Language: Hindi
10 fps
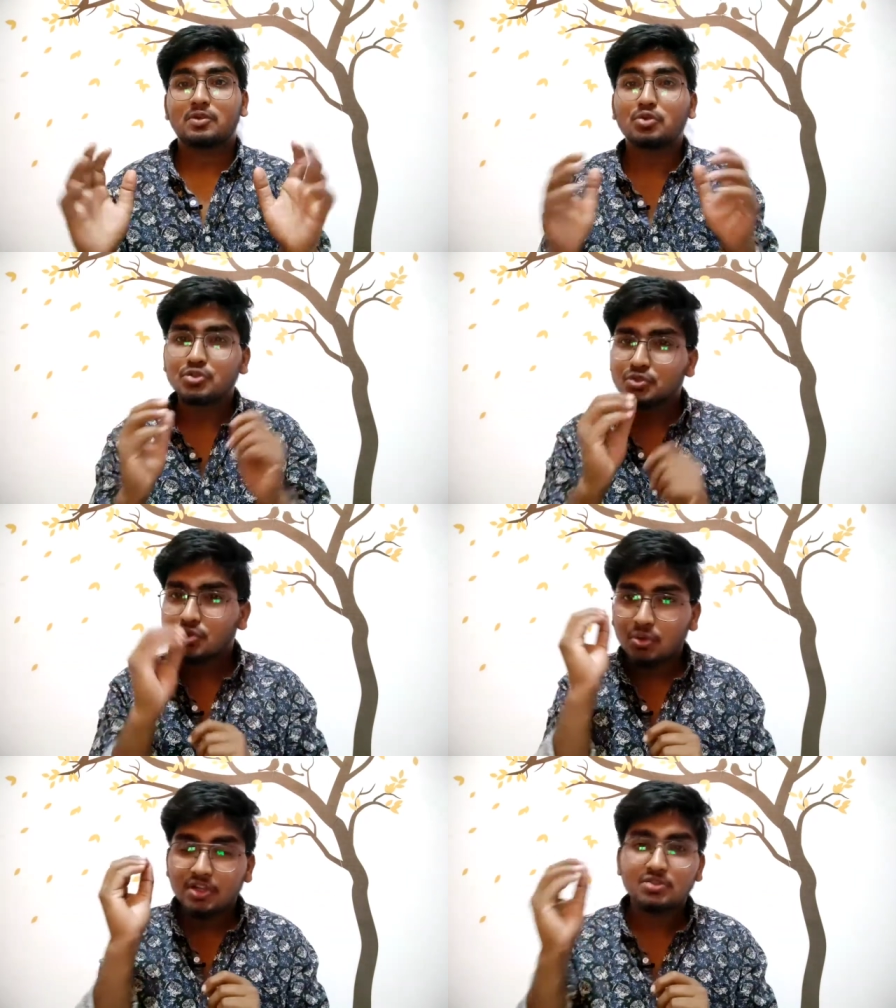कुछ
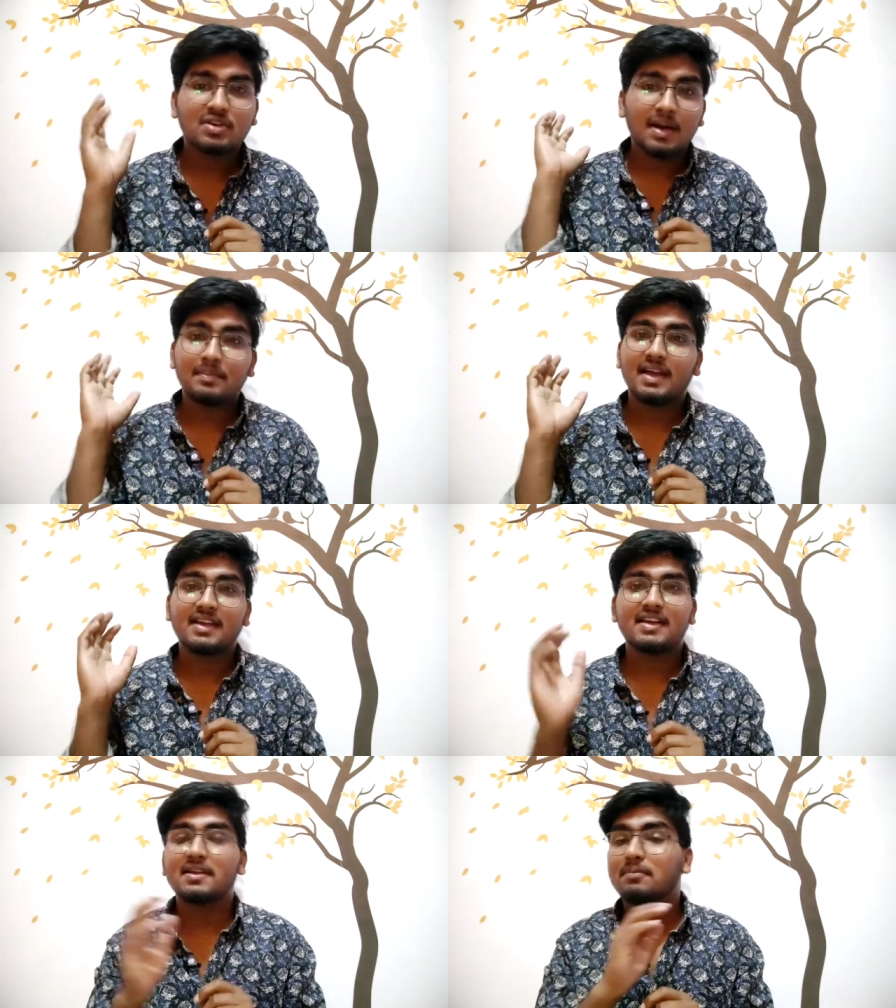कुछ होंगे जो काम में
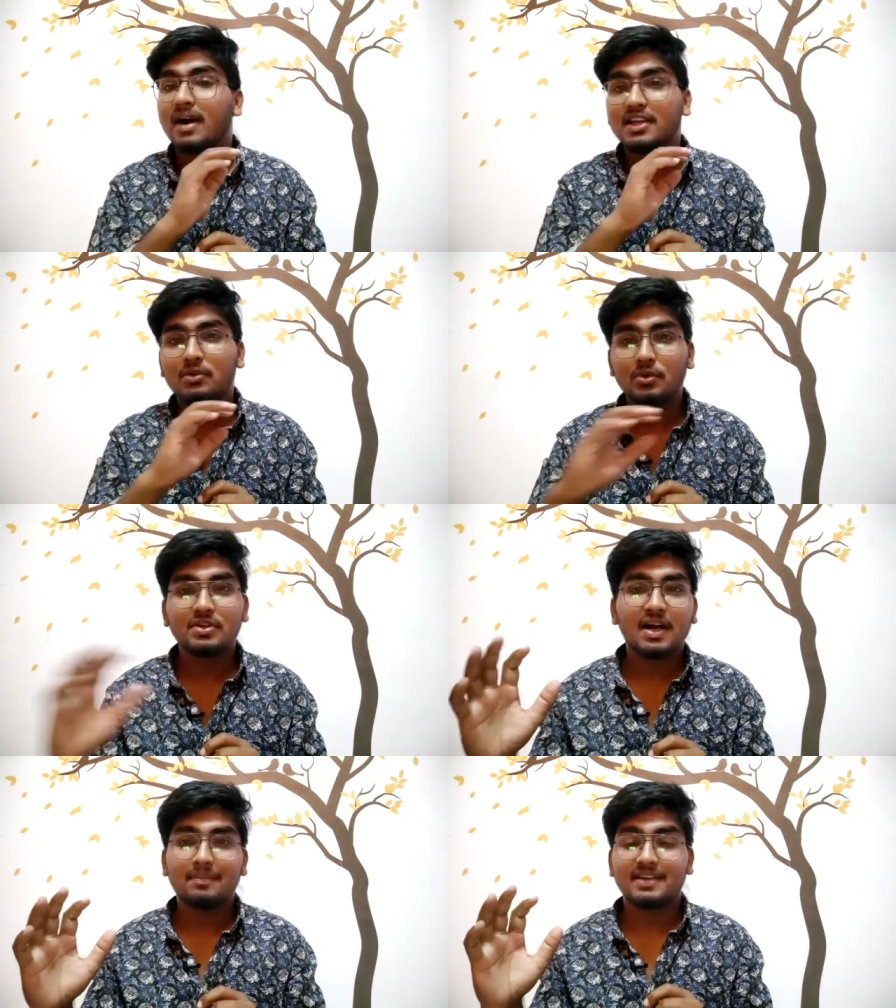आएंगे लेकिन बाकी कोई
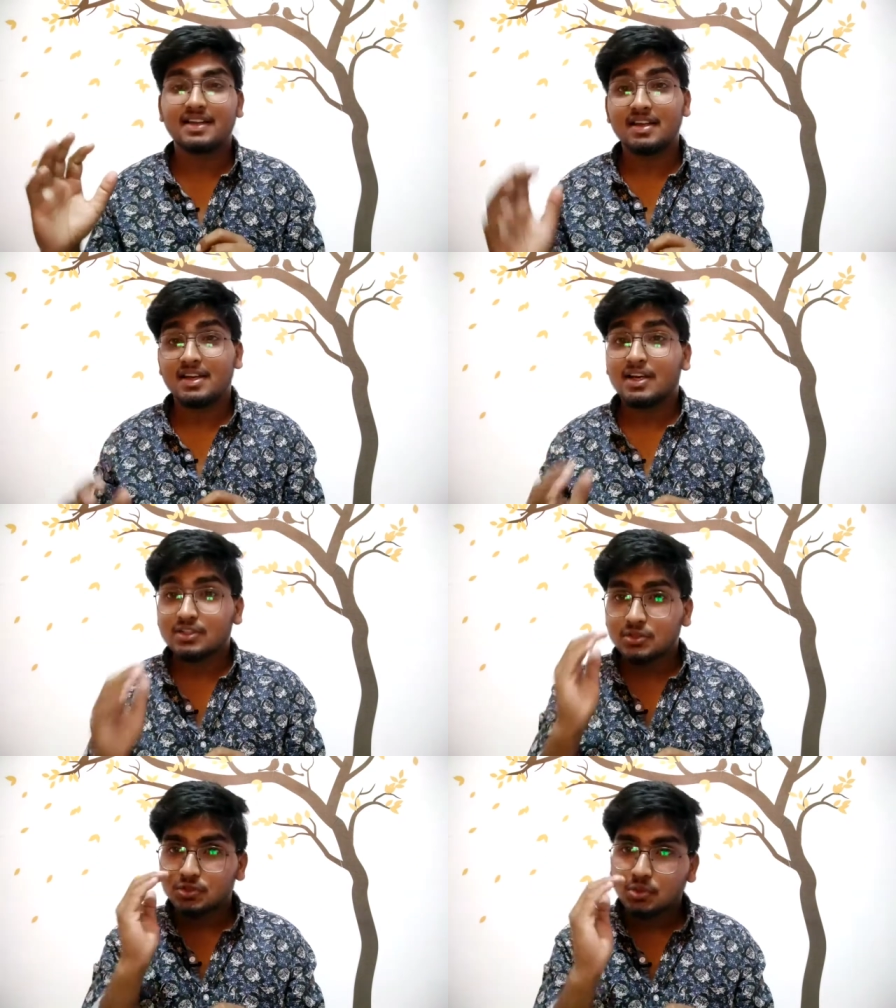काम में नहीं आए
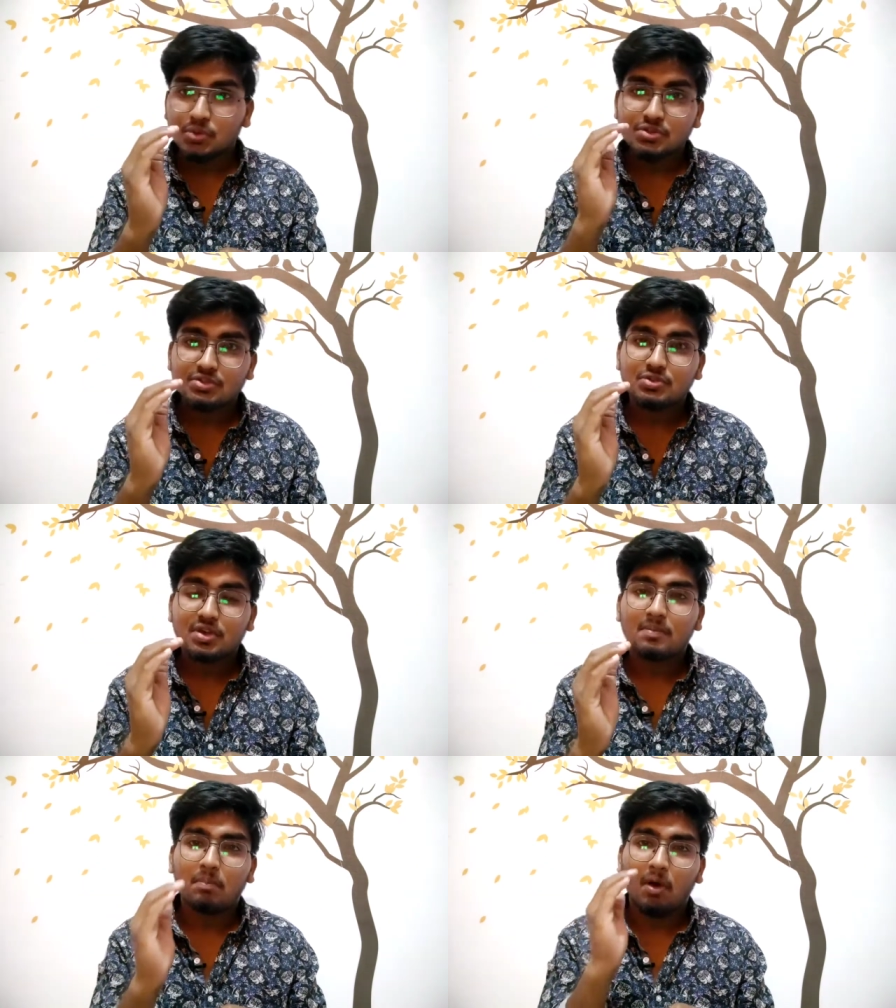तो दोस्त जो
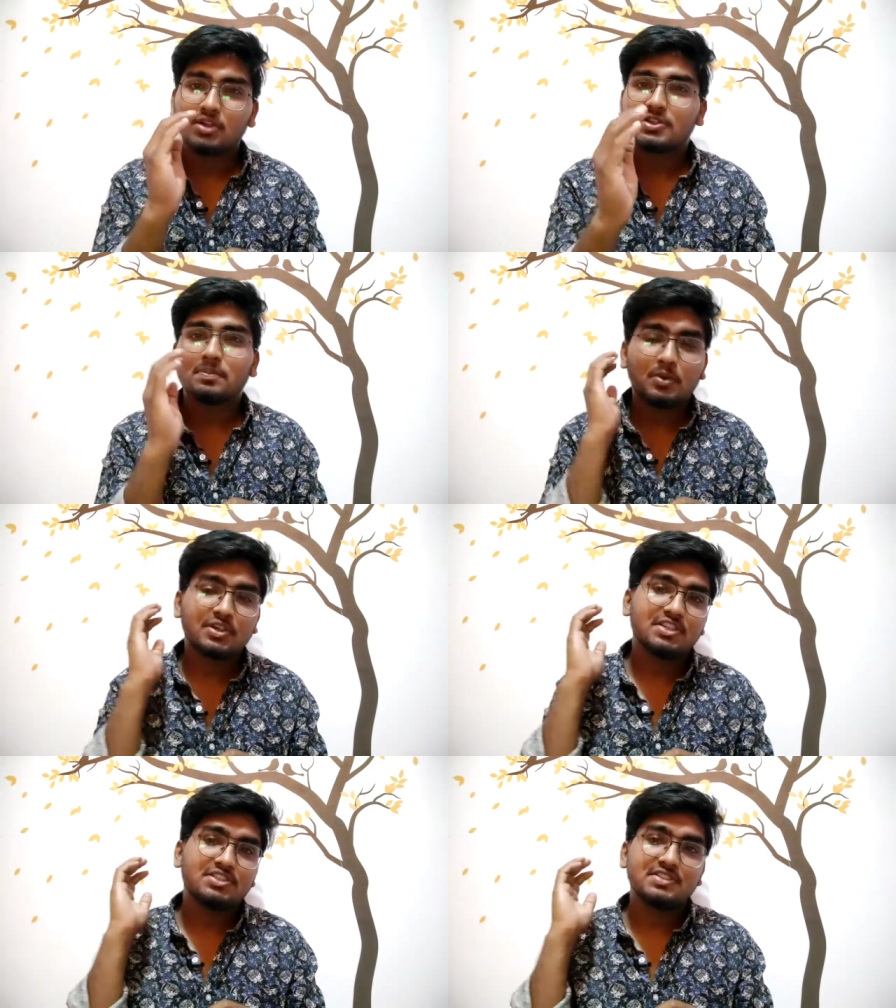है बहुत
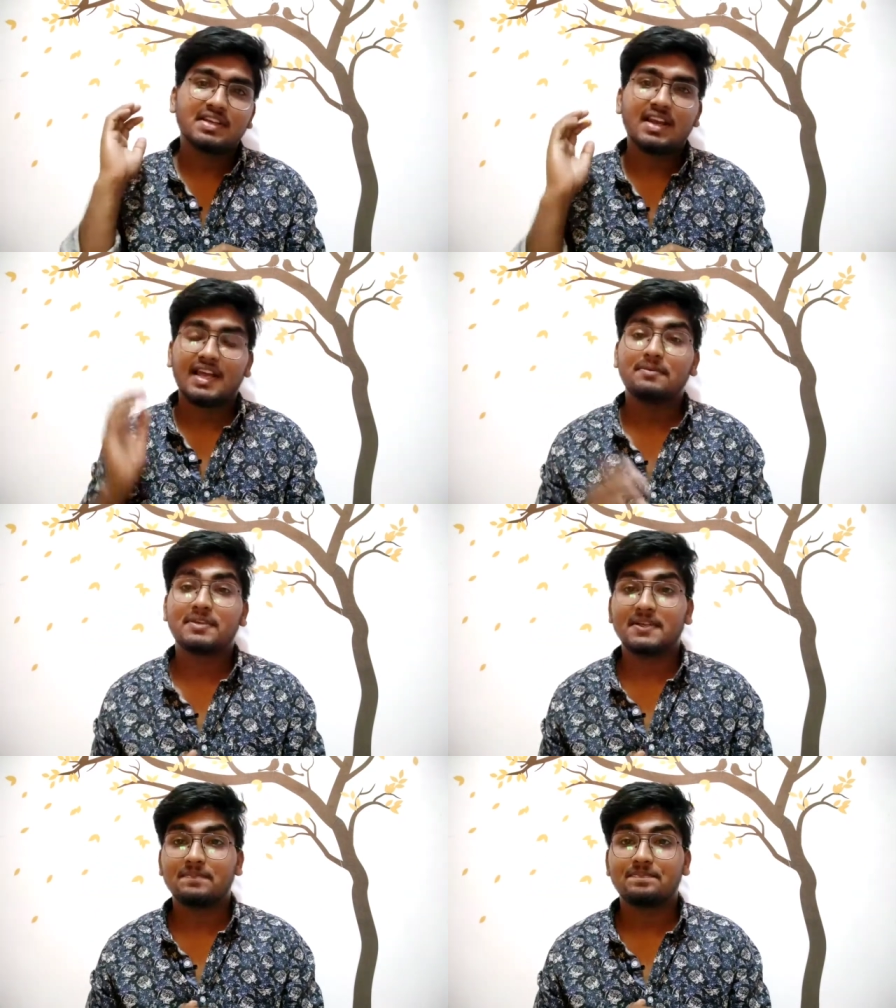इंपॉर्टेंट चीज़ है लाइफ
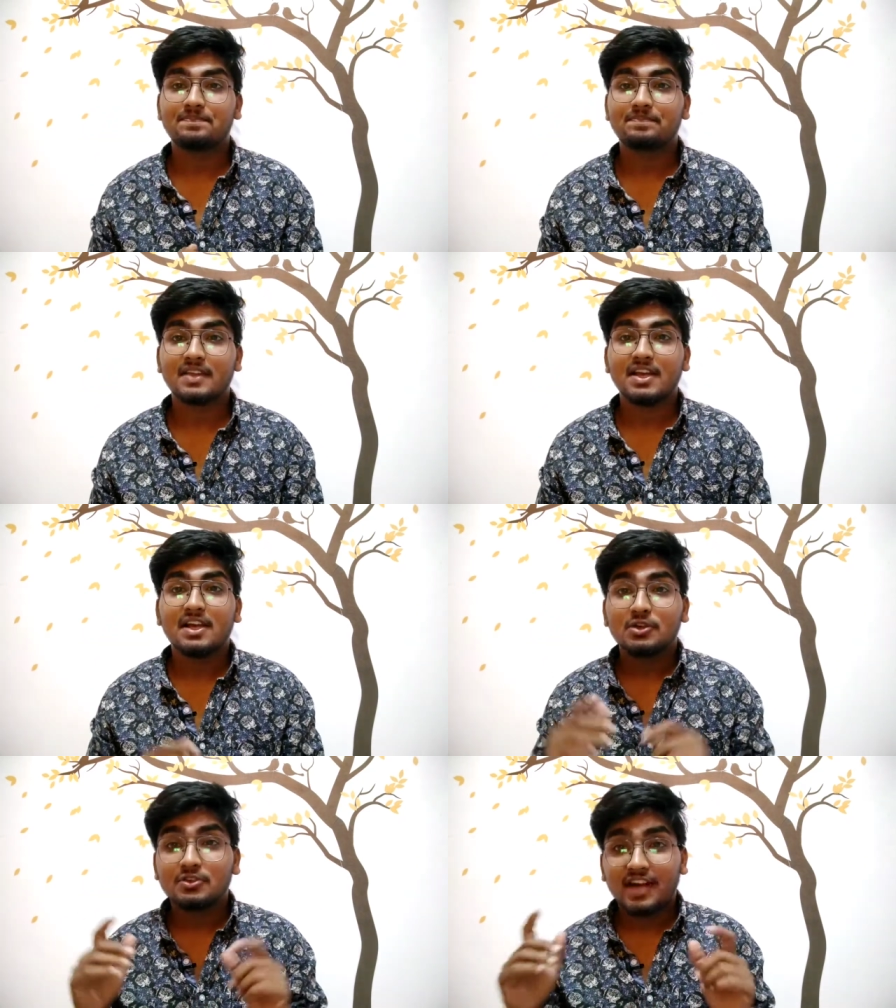की जो